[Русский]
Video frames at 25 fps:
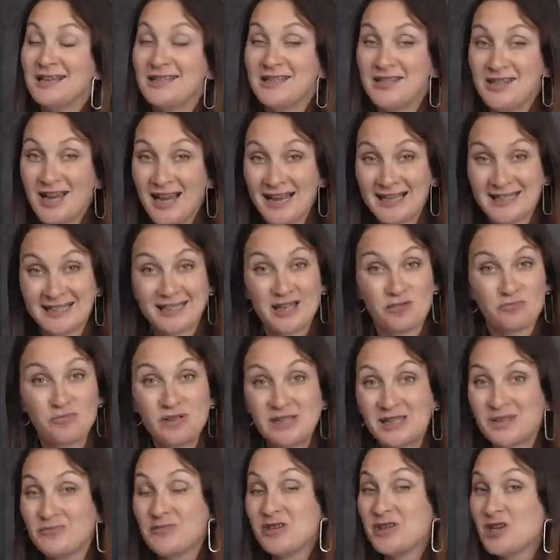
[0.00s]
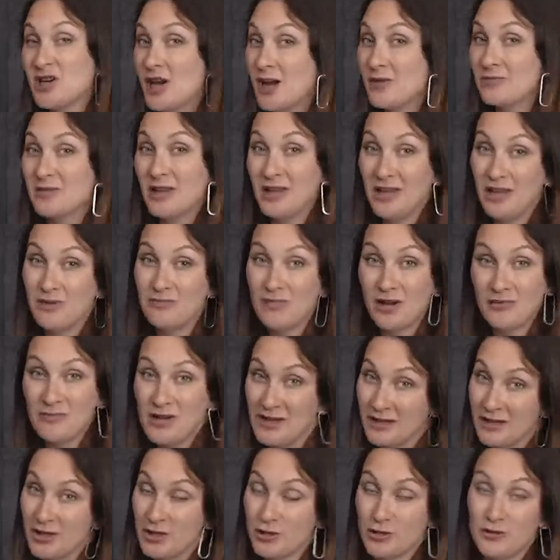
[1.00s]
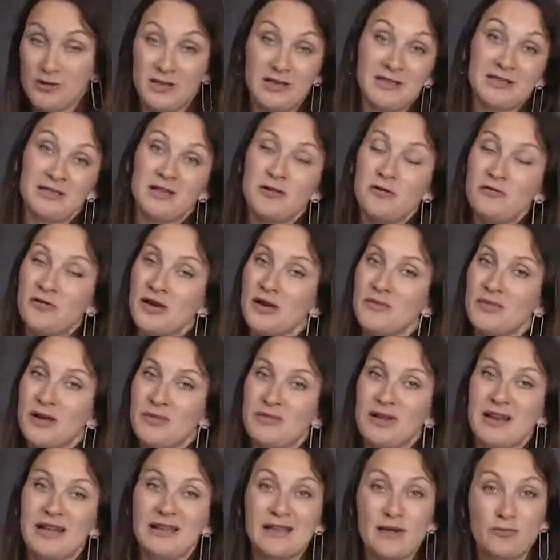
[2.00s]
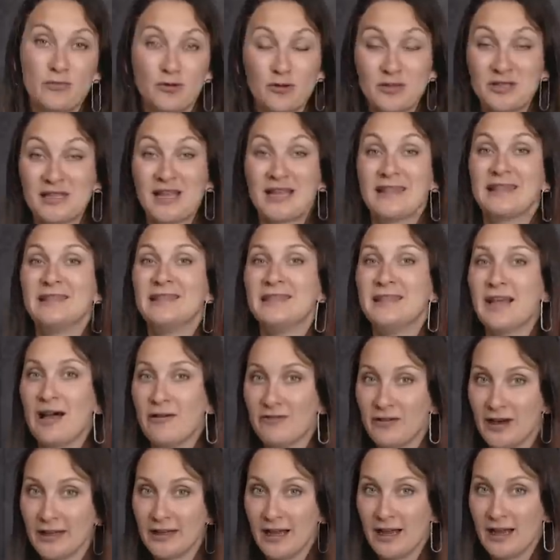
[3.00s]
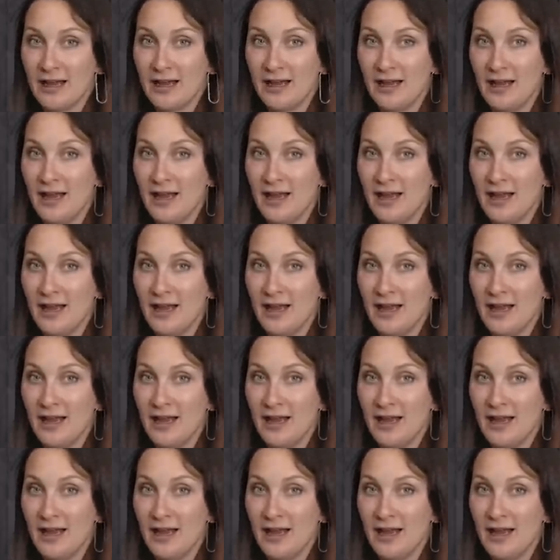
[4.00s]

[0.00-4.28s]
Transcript: часто мы замечаем такие моменты, что расстановка мебели, она просто наврана.